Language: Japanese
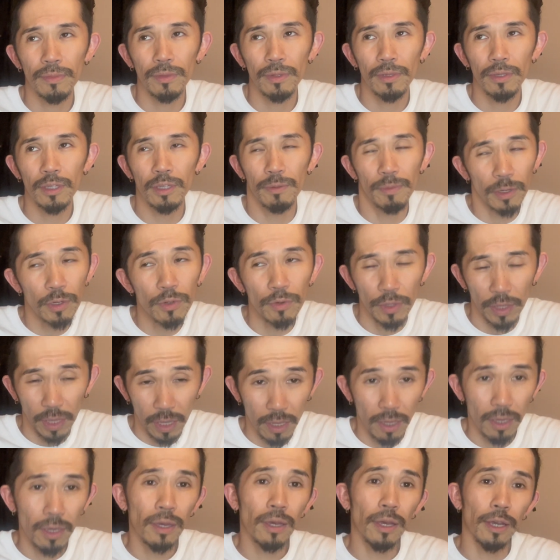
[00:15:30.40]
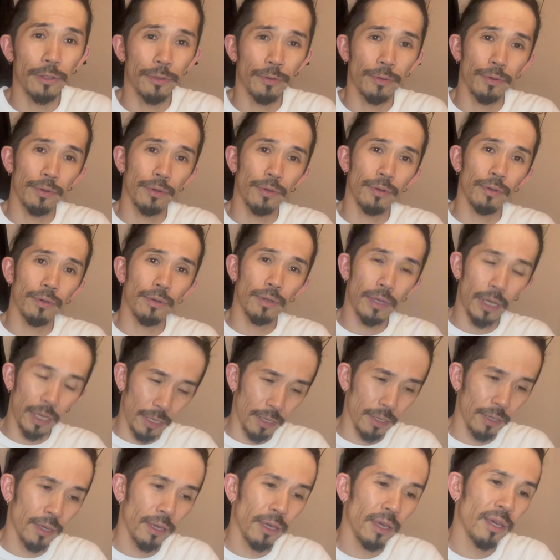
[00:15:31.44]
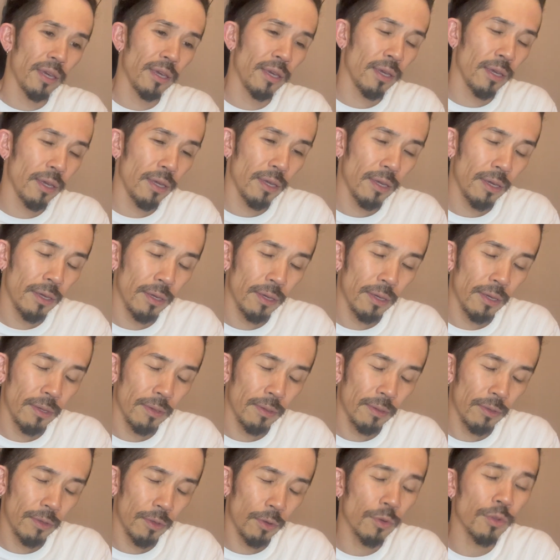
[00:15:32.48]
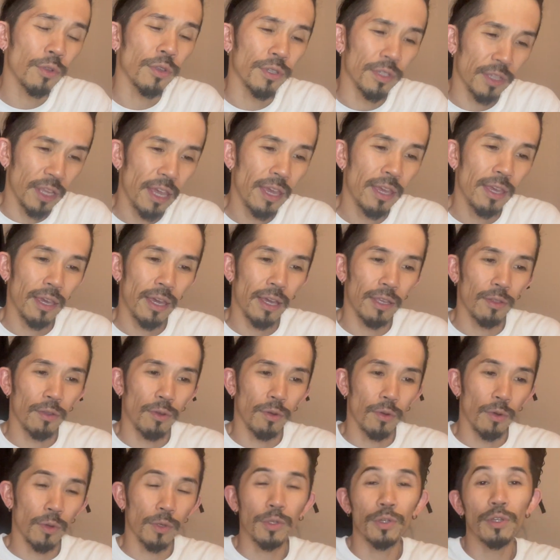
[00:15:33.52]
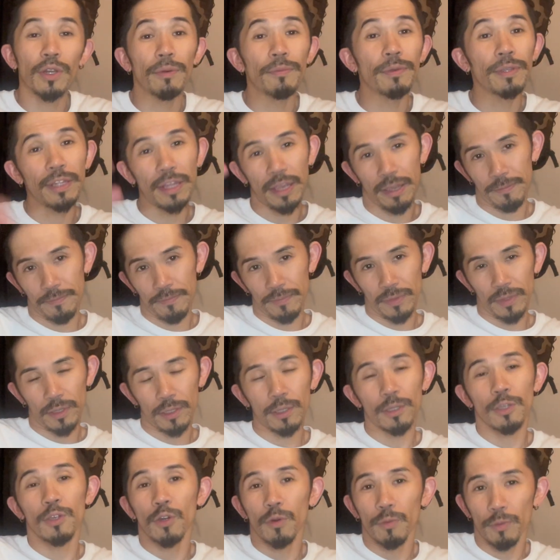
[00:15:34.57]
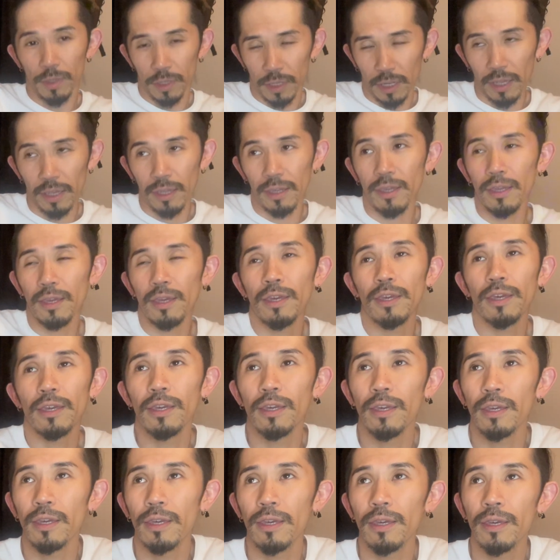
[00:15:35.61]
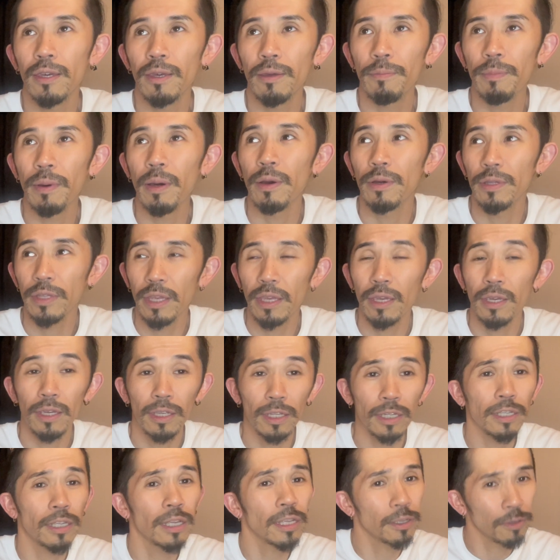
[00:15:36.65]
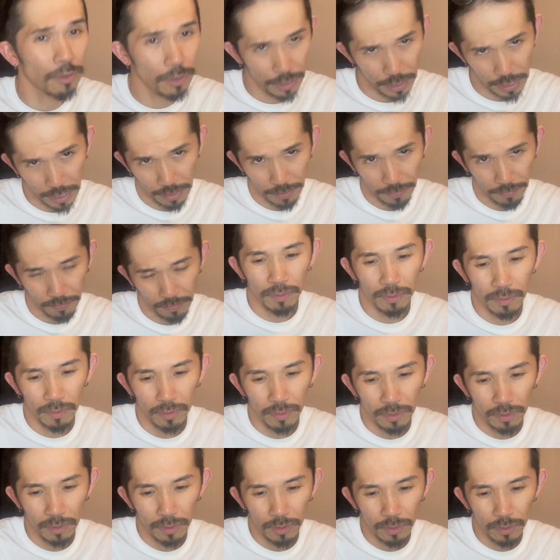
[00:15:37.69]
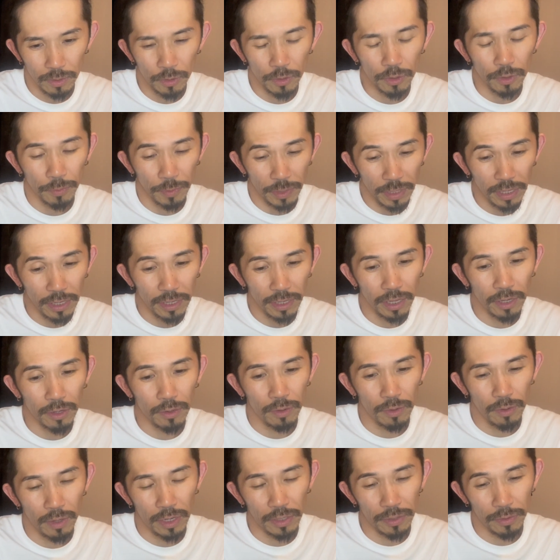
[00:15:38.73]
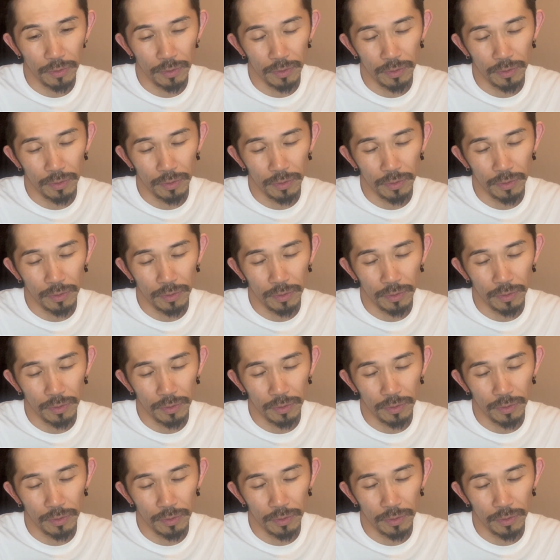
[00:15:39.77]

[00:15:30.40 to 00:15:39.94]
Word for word: しましょうね。あのはい。ということですね。あの、お空見て、月を見て、えー、パワーね、いただいてください。そういうのもね、結構、あの